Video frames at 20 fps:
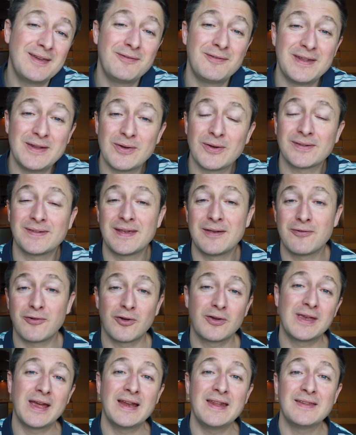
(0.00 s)
Finance et
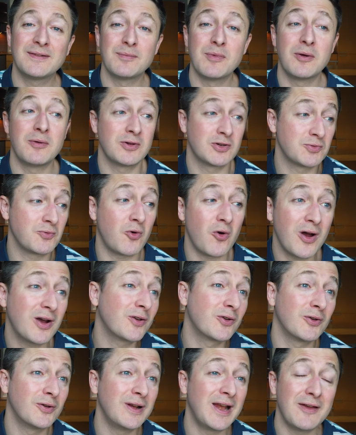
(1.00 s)
Frugalisme. Je crois
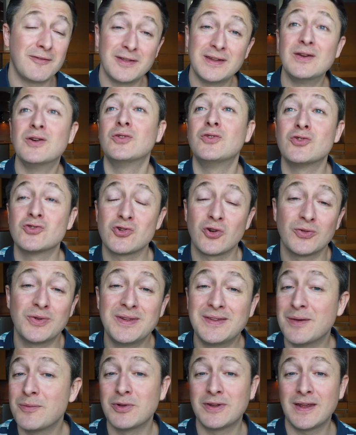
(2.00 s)
que la vidéo d'aujourd'hui,
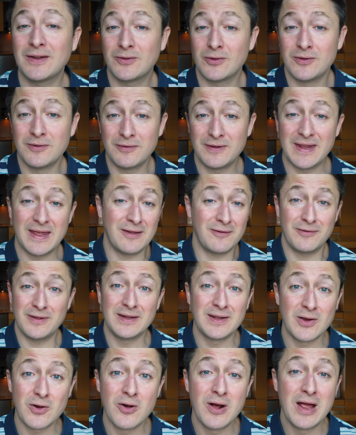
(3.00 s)
c'est peut-être une des
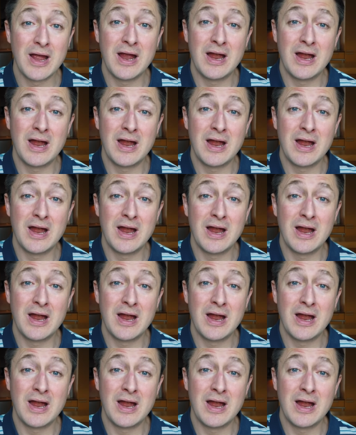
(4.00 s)
vidéos